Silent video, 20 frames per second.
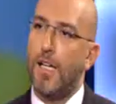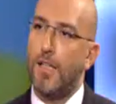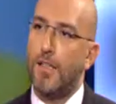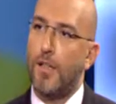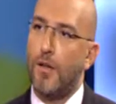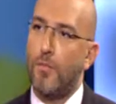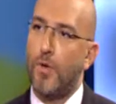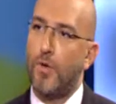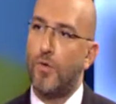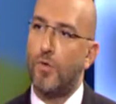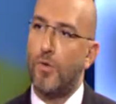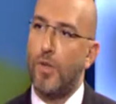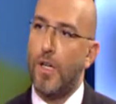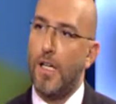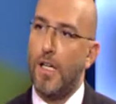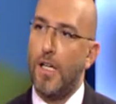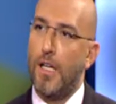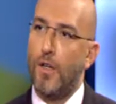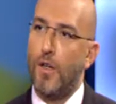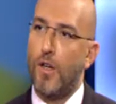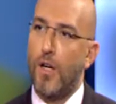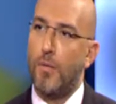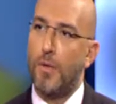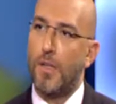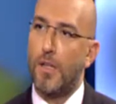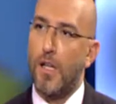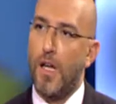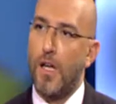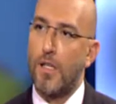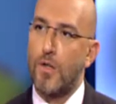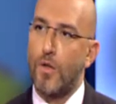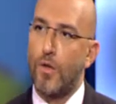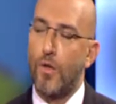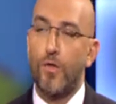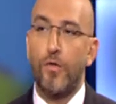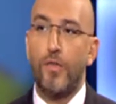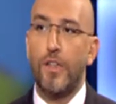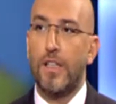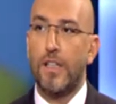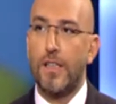هذا الموضوع هل لانه عم تلاحظوا انه
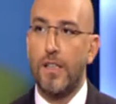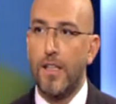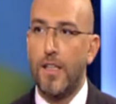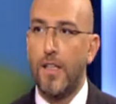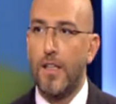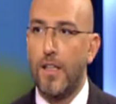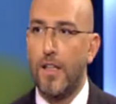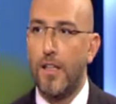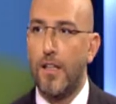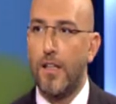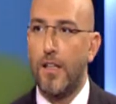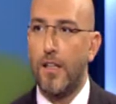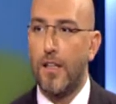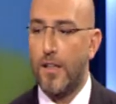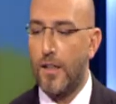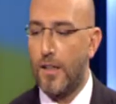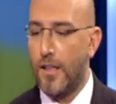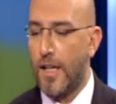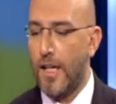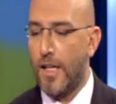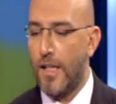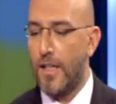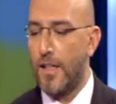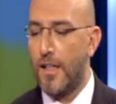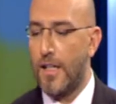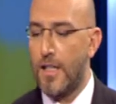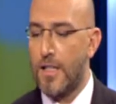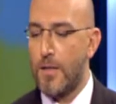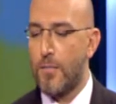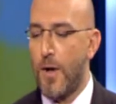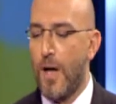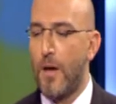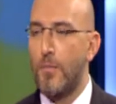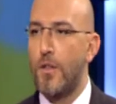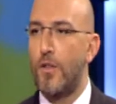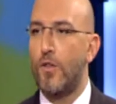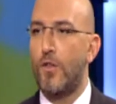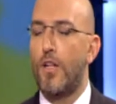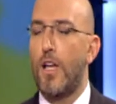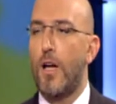في كثير آه، يعني الناس ما عم
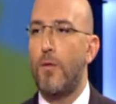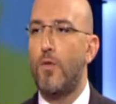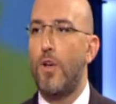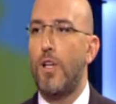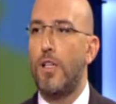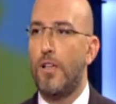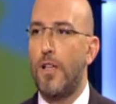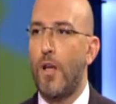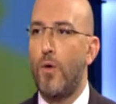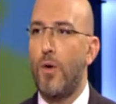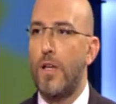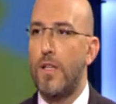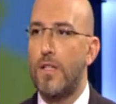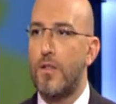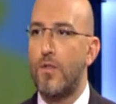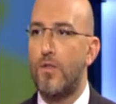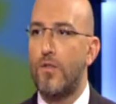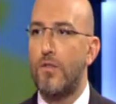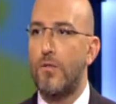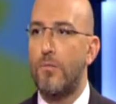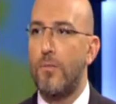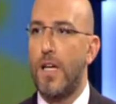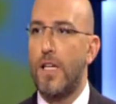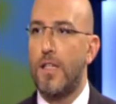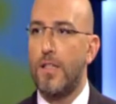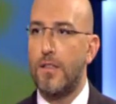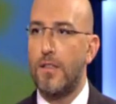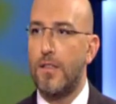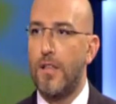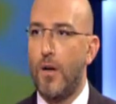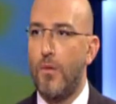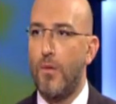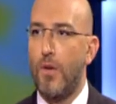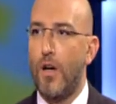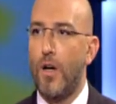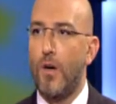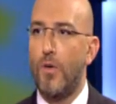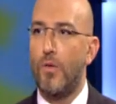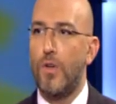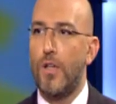يقدروا يعملوا هالتوازن بين
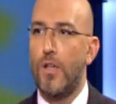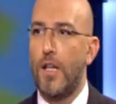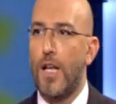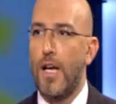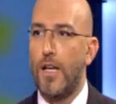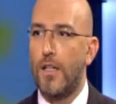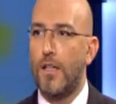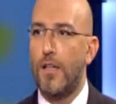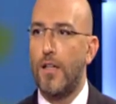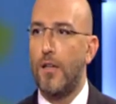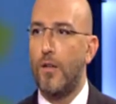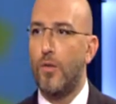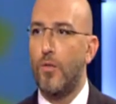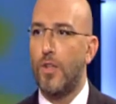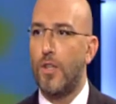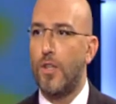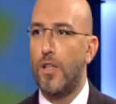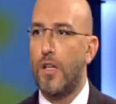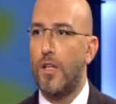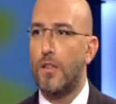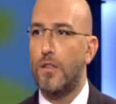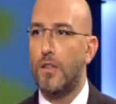الدواء والاكل هو والرياضة. كل